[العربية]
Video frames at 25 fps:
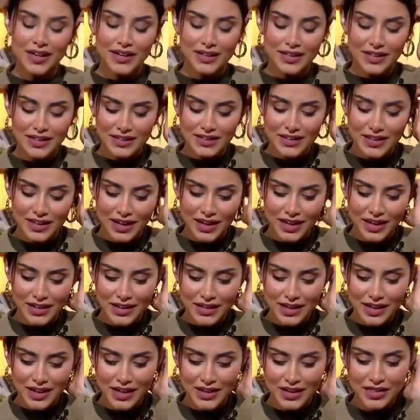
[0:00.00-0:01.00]
اكيد
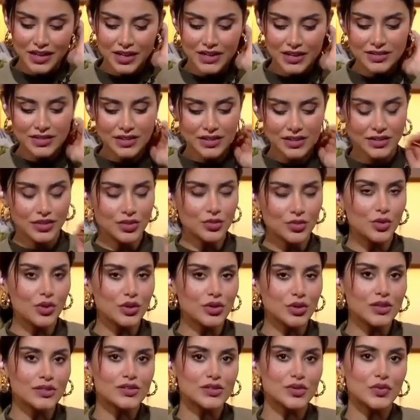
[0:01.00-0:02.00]
على هذا التقرير
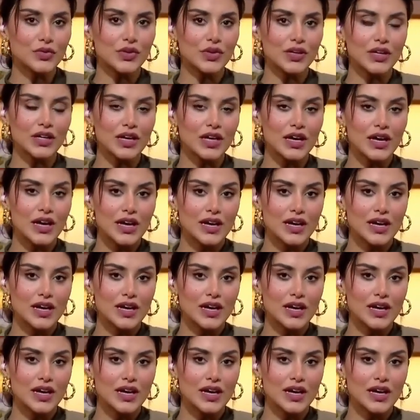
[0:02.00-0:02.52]
وكل التوفيق